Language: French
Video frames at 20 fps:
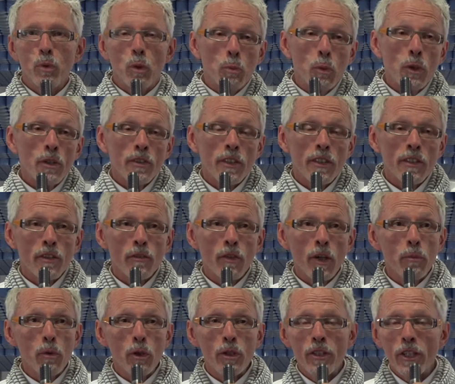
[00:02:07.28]
Pour moi, c'était
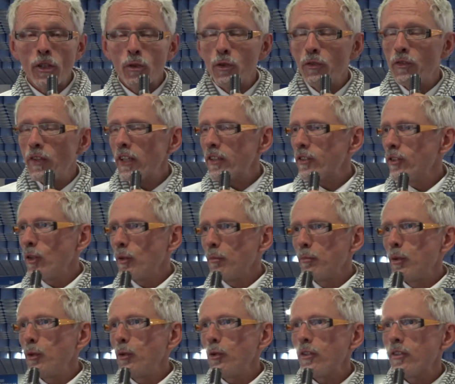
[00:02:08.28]
vraiment une découverte et en
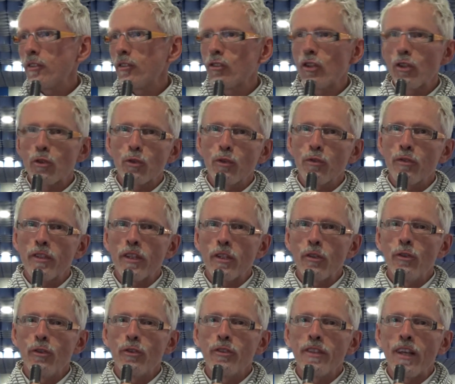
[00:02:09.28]
plus, je trouve que
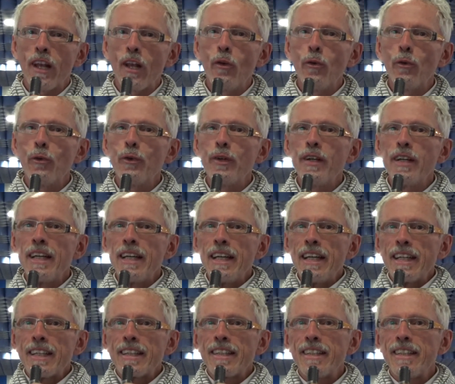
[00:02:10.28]
c'est un salon
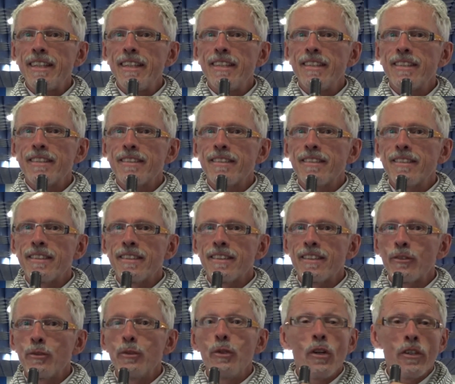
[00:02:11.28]
qui est,
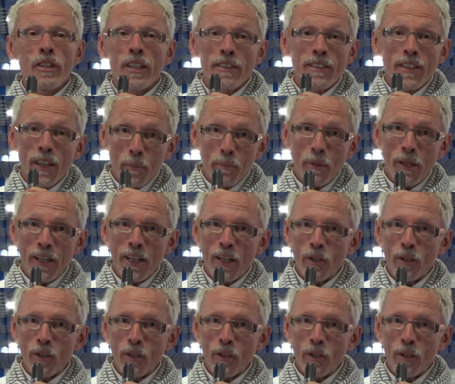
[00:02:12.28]
euh, où on est très bien